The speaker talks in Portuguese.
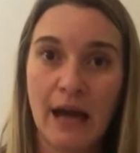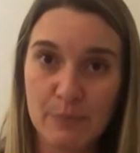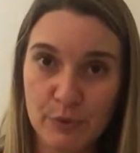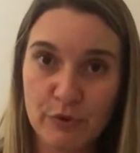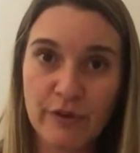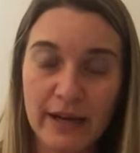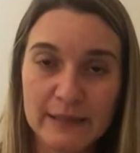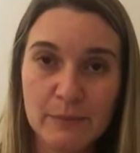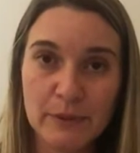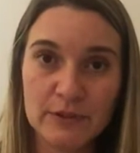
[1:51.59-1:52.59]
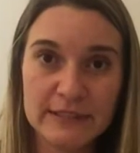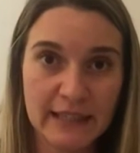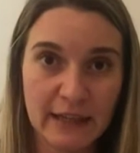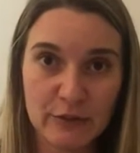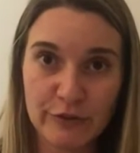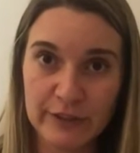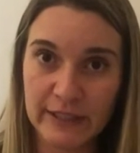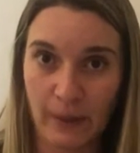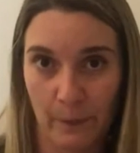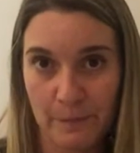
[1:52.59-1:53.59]
aprovada pelo Senado
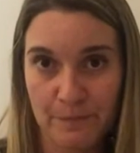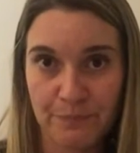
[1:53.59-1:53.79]
Federal.